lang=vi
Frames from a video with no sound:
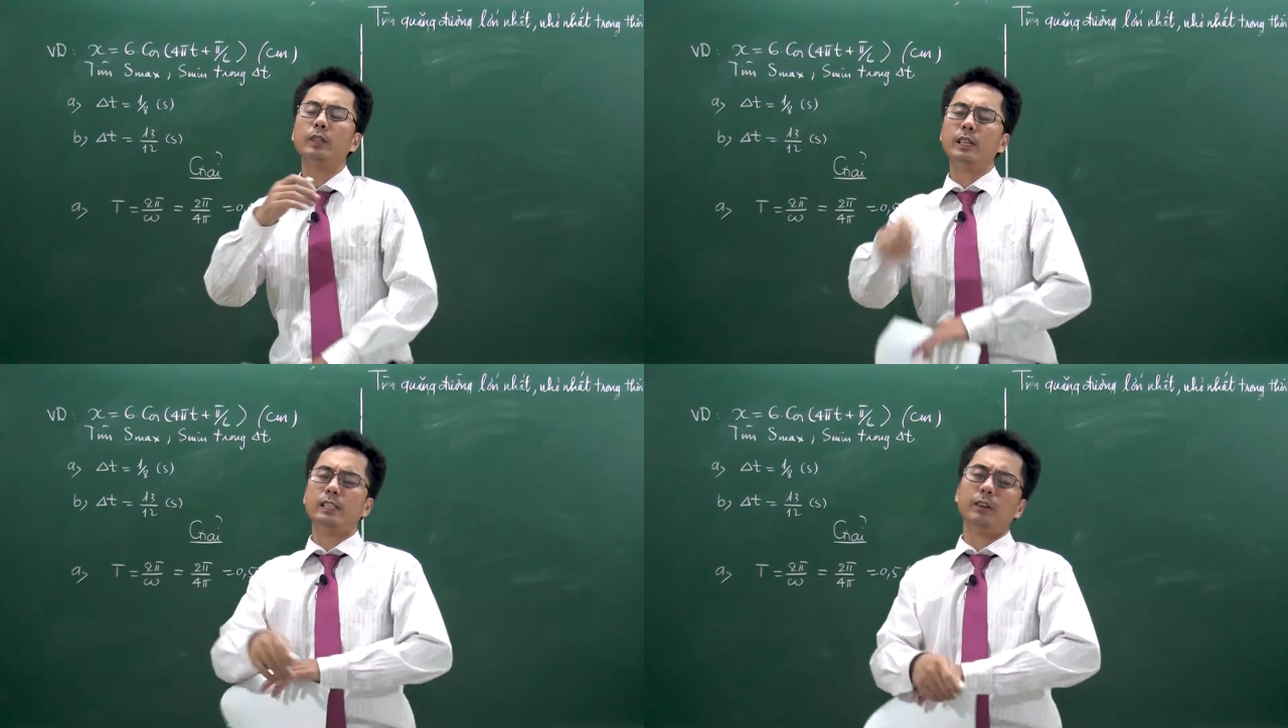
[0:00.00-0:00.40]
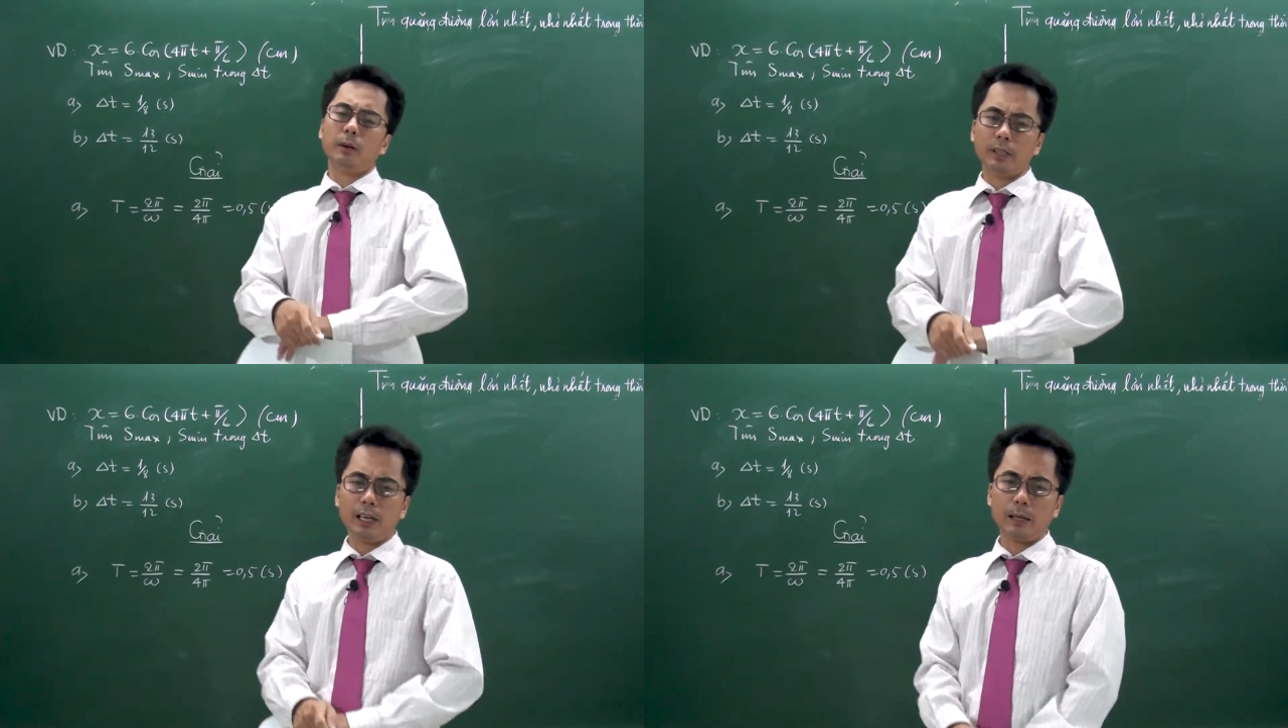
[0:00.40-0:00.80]
kỳ dao
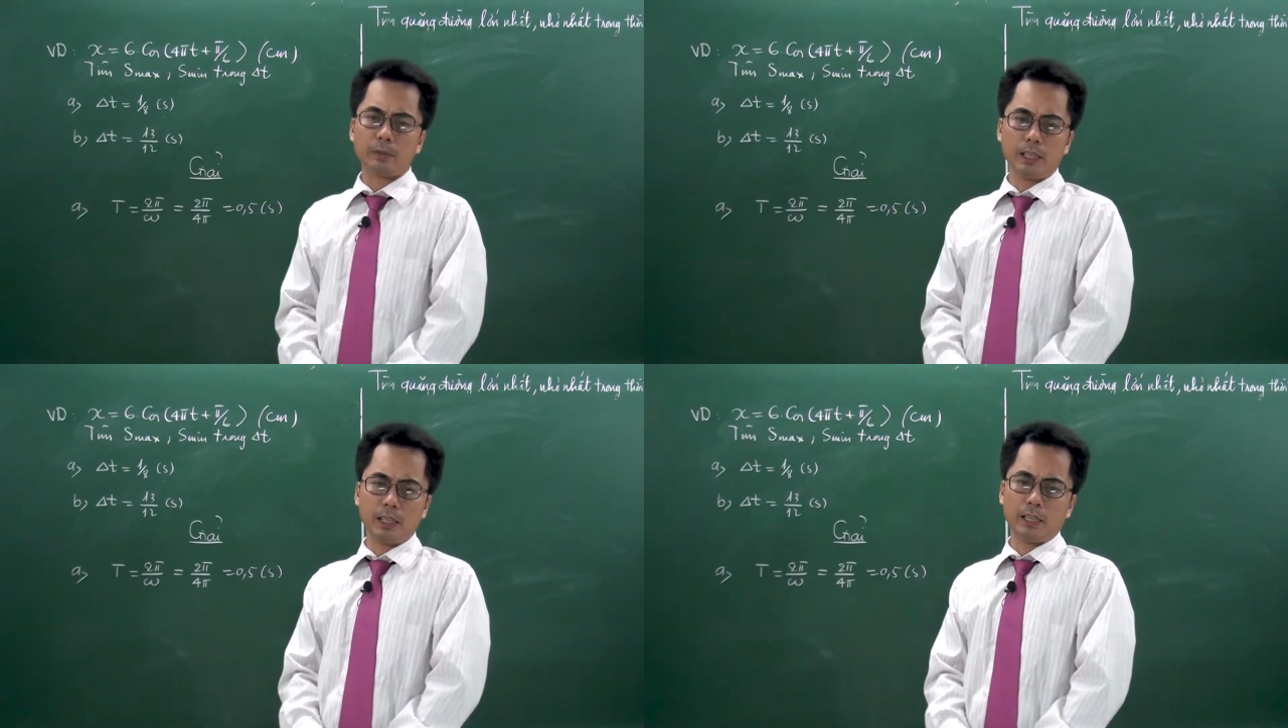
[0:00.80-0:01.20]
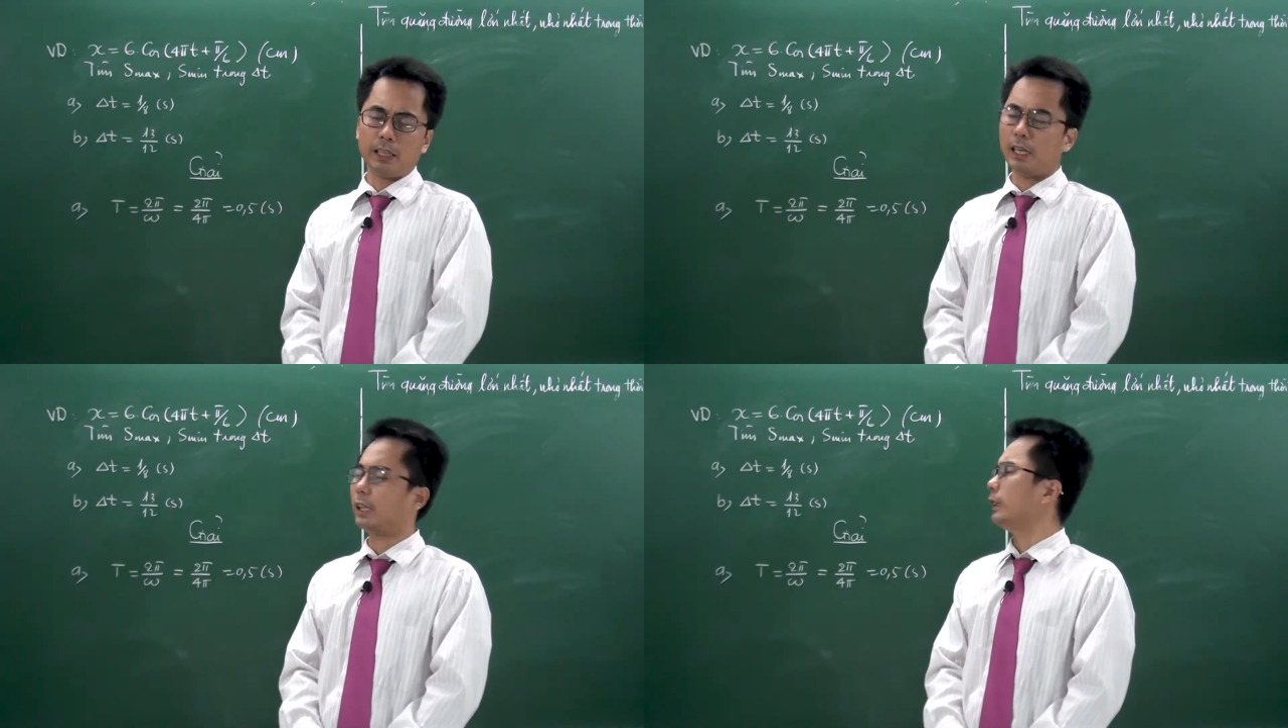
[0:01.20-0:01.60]
động để làm gì?
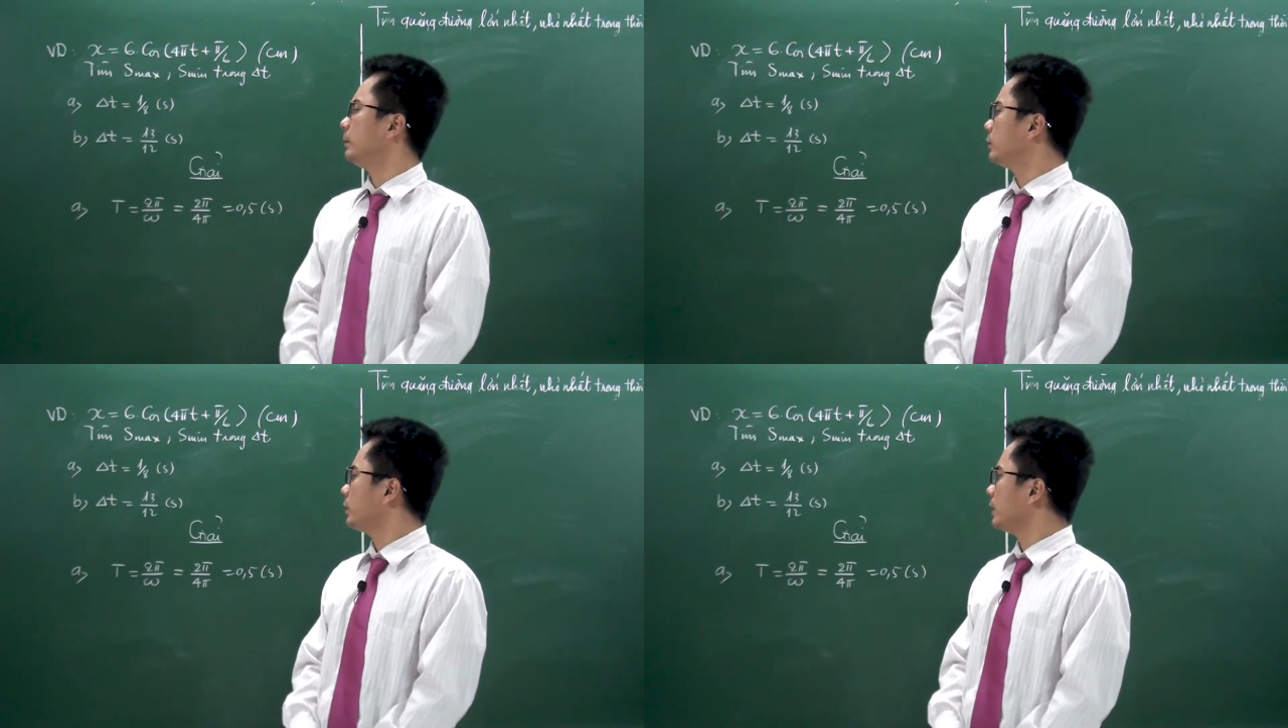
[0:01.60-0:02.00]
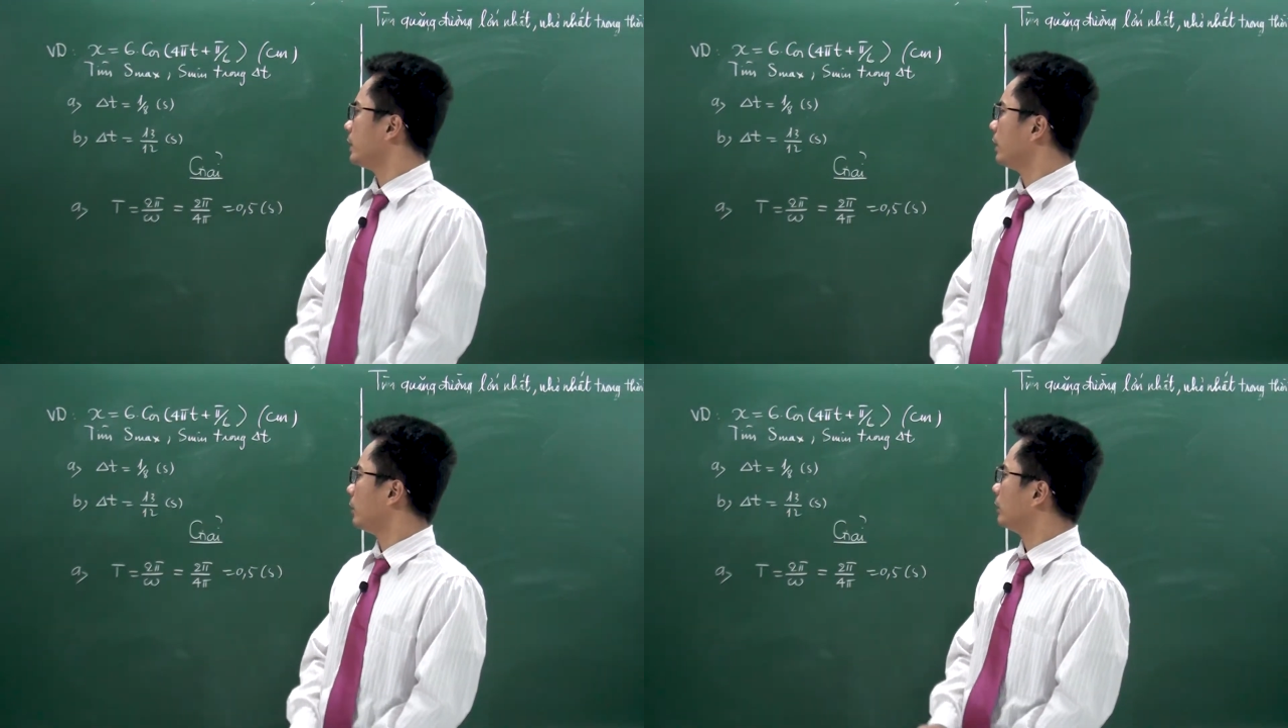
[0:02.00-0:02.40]
Tìm chu kỳ
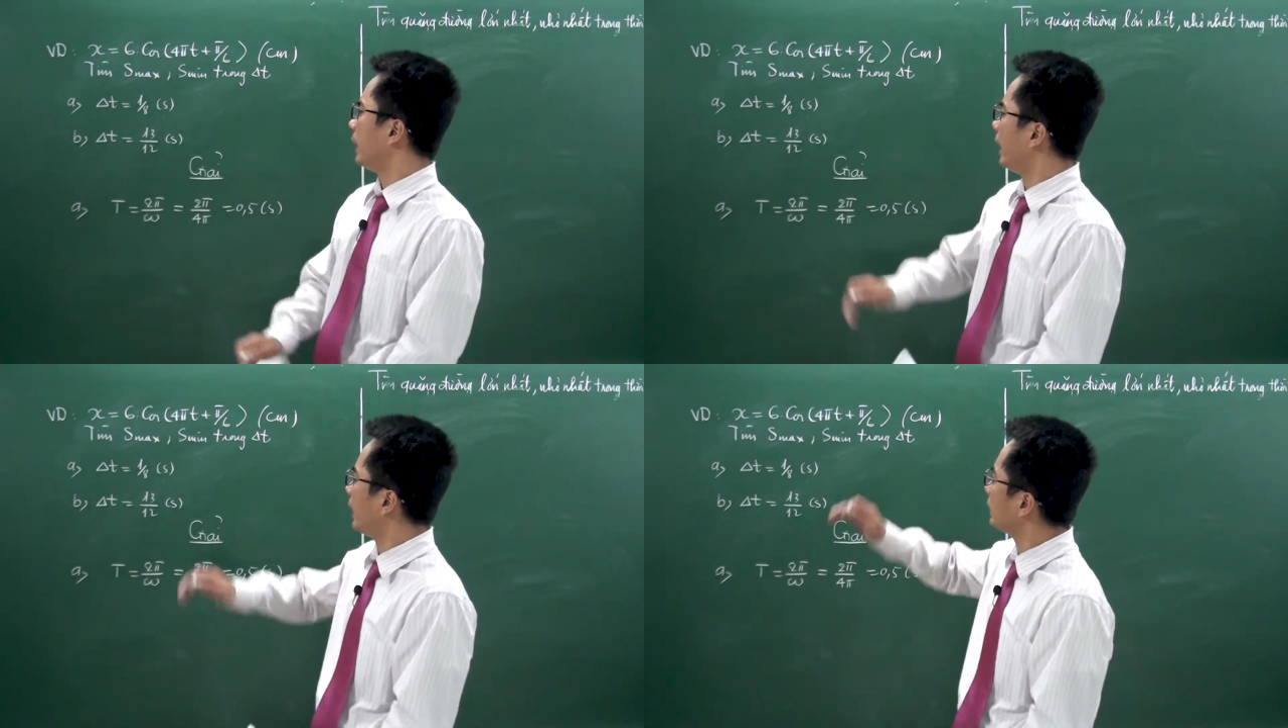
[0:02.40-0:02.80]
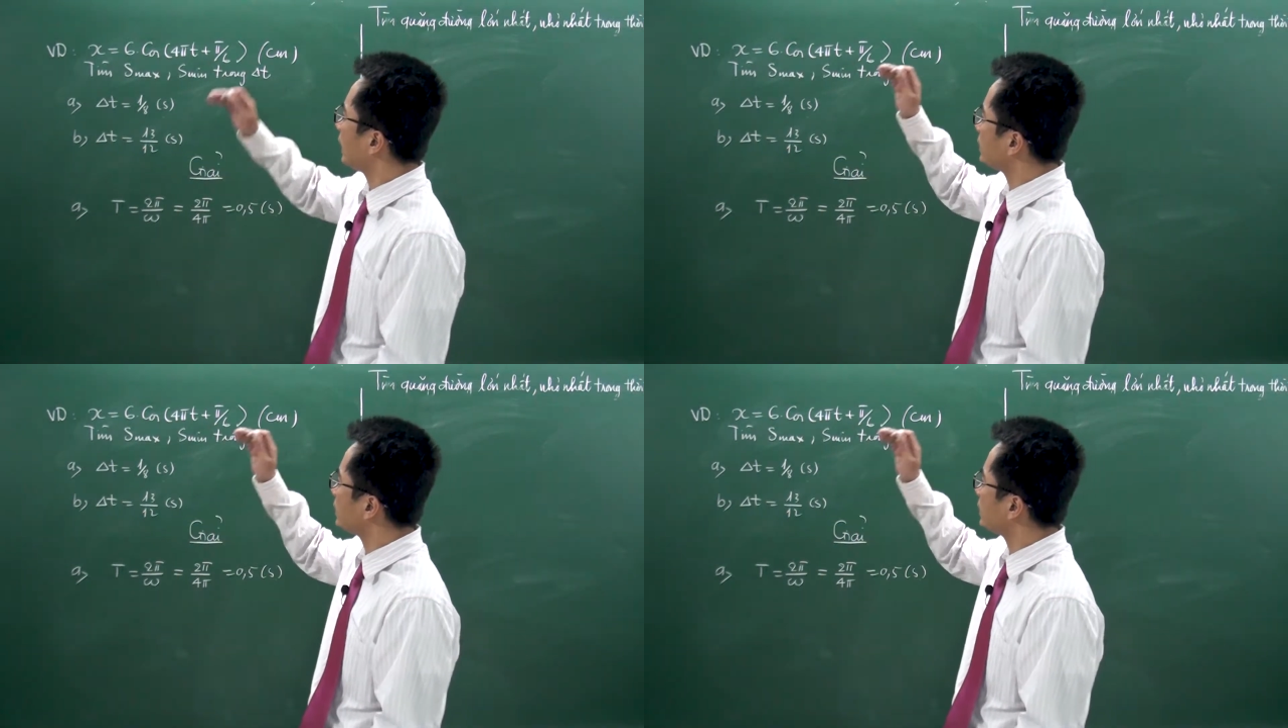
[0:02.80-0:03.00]
dao động để ta